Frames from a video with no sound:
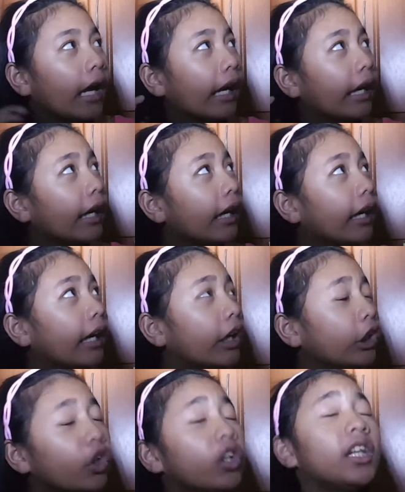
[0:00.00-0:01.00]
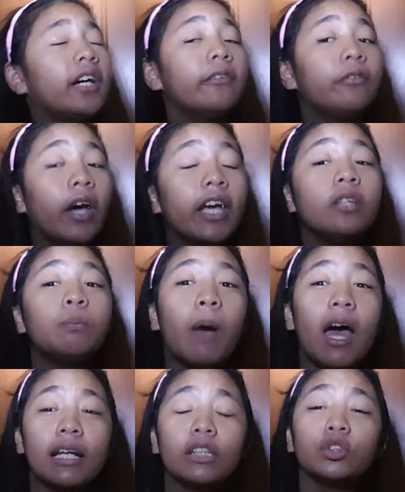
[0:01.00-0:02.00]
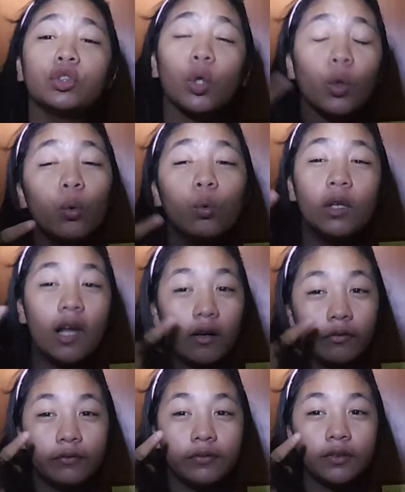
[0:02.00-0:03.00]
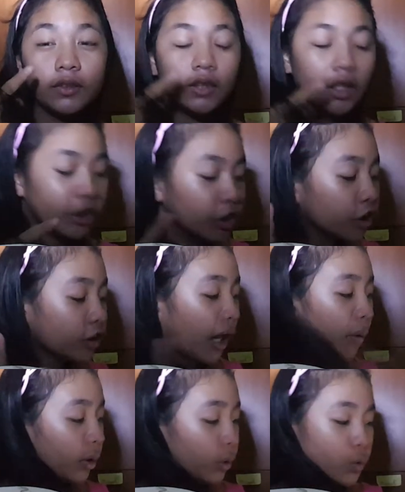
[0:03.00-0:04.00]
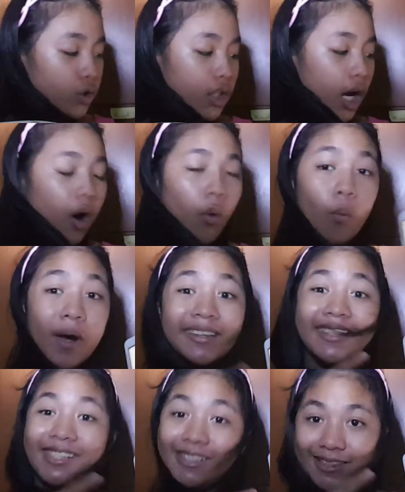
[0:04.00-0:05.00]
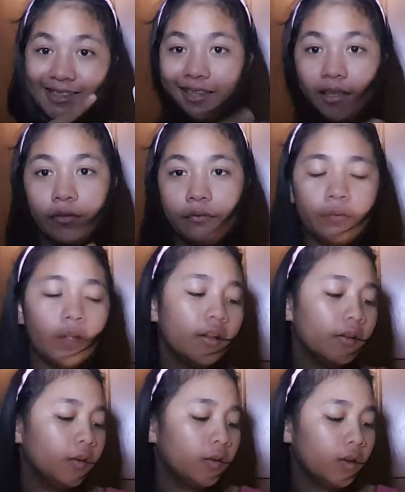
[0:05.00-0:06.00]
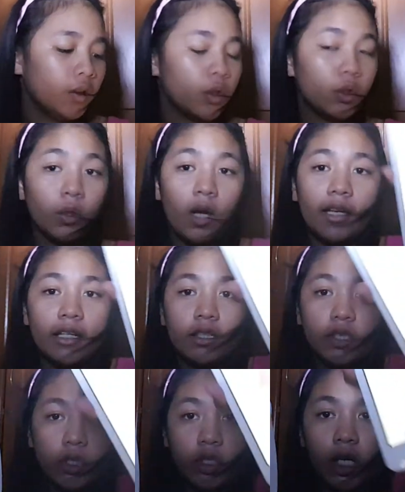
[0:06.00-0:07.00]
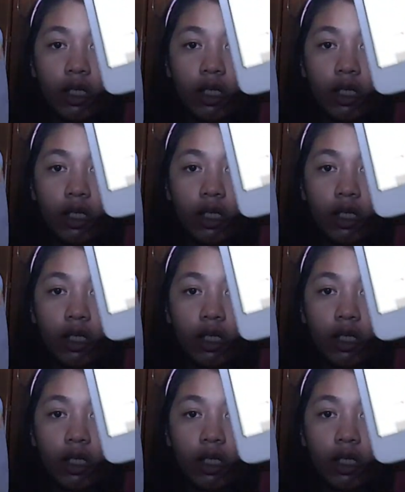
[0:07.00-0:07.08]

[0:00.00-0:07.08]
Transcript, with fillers: Eh, yung love ay parang true love. Yun yung tawag ko sa what is love. So, ayun siya.